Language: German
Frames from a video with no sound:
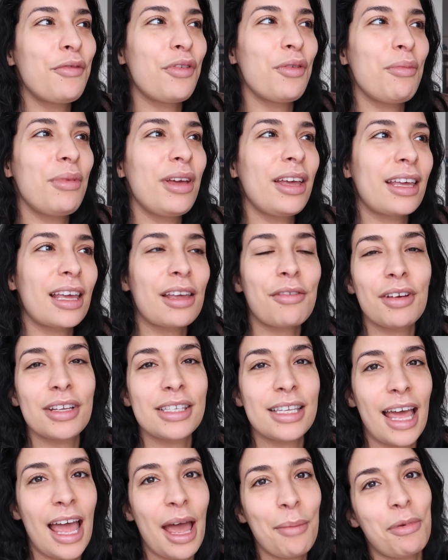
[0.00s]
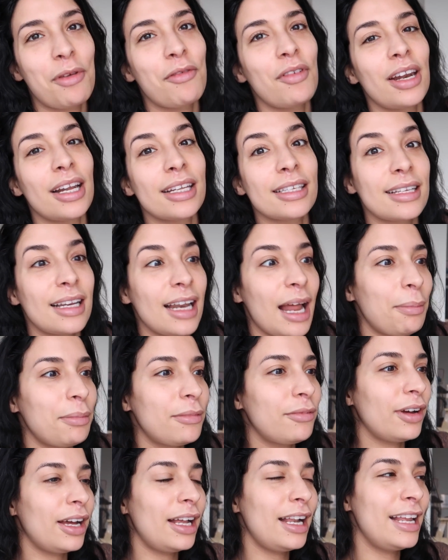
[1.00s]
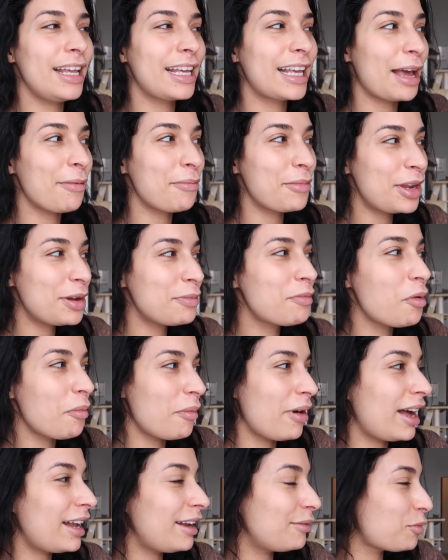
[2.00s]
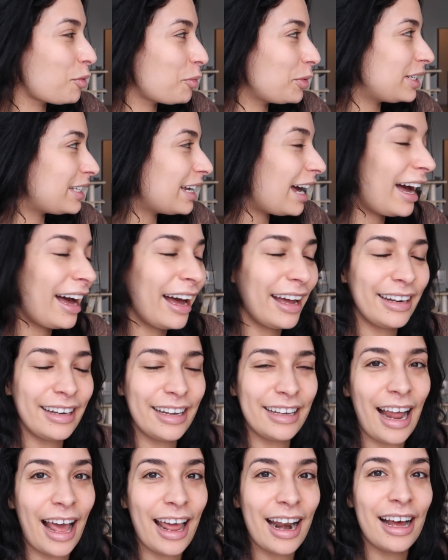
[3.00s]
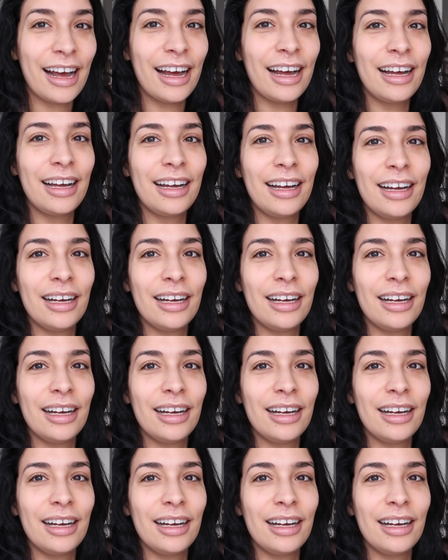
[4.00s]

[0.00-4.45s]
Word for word: für mich, ich wäre sehr happy, wenn das klappt, weil ich bin momentan in einer,